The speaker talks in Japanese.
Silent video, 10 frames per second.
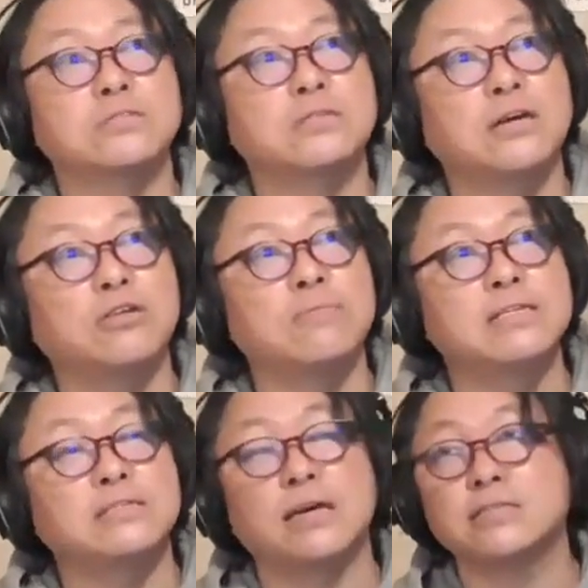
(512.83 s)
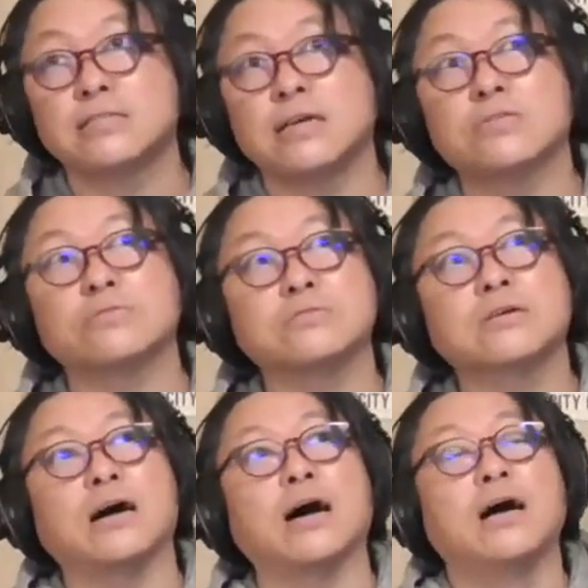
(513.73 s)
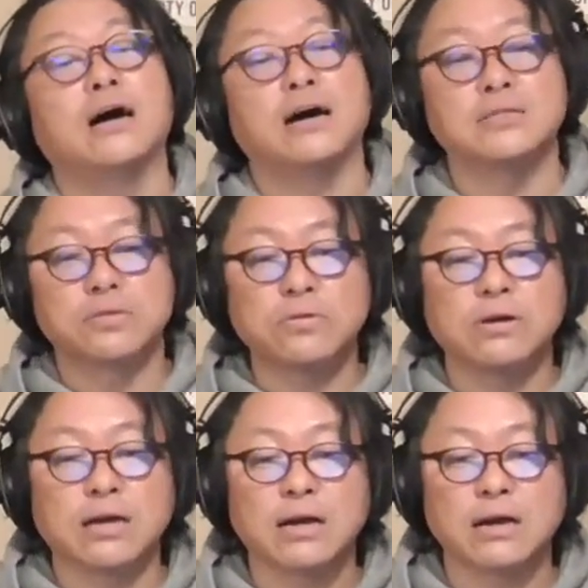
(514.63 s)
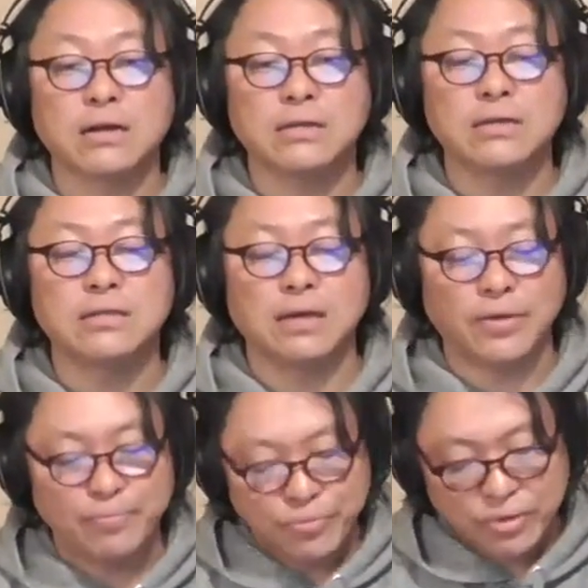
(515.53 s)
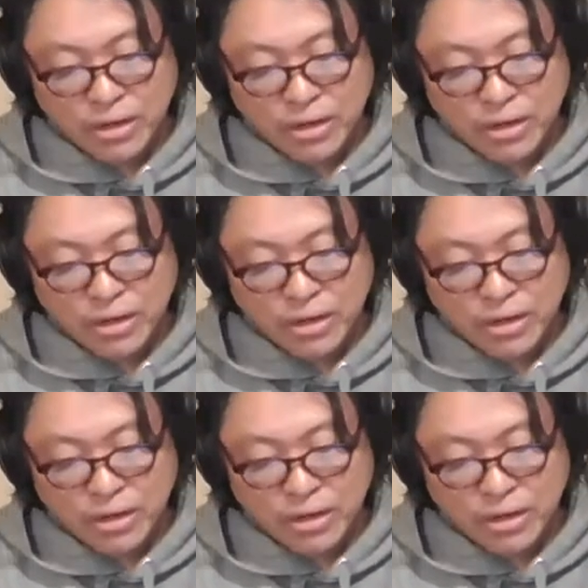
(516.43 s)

身大のメッセージ性というか、あそこが描かれていて、